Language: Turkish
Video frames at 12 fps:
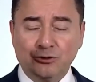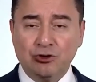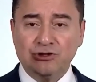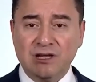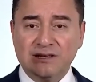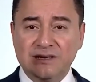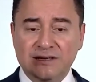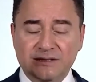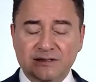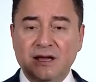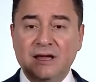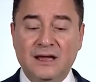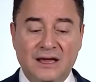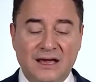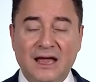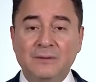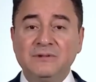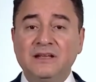kart göstereceğiz
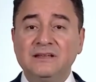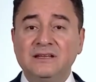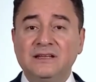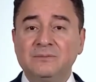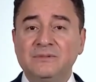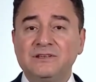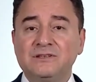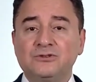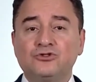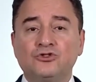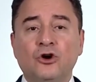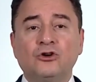hem de Niğde'miz